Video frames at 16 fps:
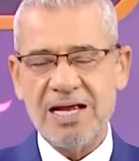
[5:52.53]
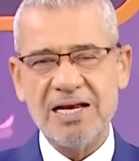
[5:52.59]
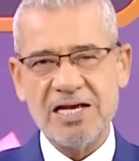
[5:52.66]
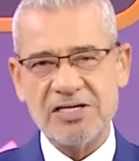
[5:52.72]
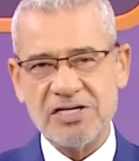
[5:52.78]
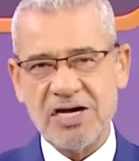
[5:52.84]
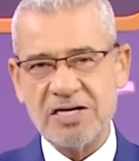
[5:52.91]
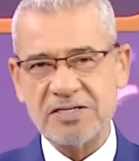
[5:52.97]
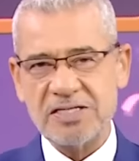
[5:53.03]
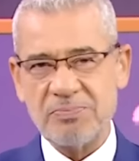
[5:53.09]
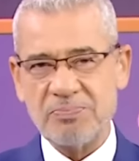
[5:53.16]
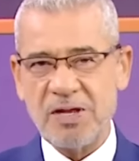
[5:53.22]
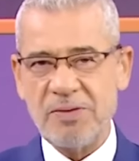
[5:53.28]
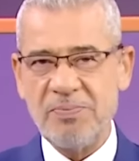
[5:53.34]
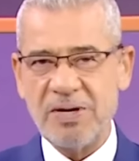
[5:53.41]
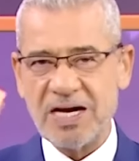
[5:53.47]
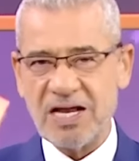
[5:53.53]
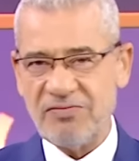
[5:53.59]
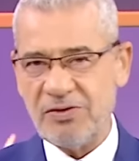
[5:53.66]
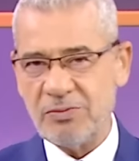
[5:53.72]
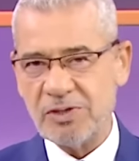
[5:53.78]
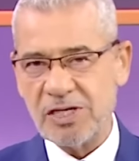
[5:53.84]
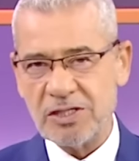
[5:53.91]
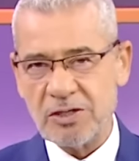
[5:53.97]
لشهر سبتمبر
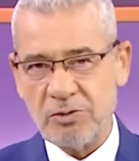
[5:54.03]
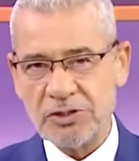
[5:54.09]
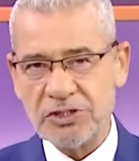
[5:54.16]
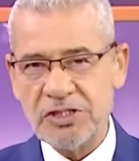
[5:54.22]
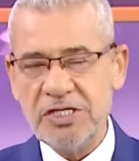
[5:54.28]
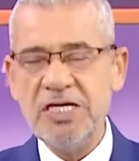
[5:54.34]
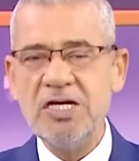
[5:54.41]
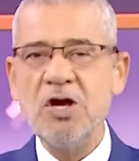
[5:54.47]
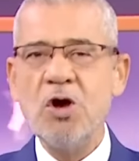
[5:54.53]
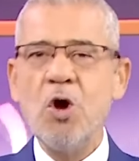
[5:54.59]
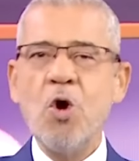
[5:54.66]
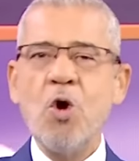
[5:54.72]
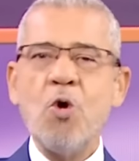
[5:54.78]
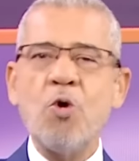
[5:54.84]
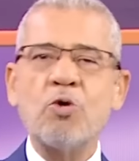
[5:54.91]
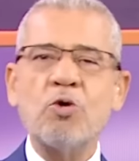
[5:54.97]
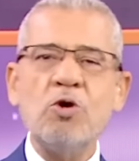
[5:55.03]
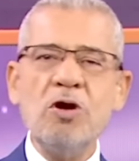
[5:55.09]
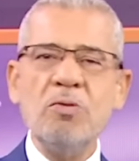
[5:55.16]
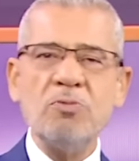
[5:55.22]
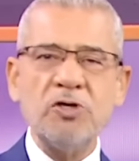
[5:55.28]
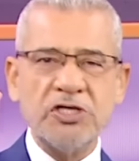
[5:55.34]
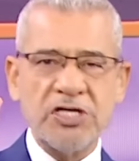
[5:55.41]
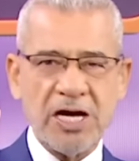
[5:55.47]
2023
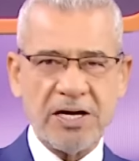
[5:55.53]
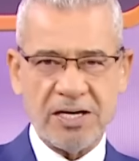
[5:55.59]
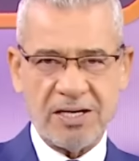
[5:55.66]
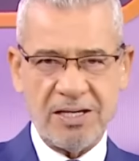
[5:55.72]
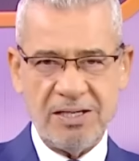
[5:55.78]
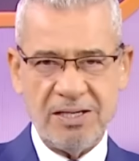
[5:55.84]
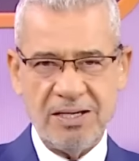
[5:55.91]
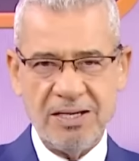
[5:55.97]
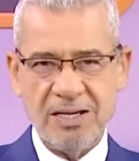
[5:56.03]
وكل مشاركة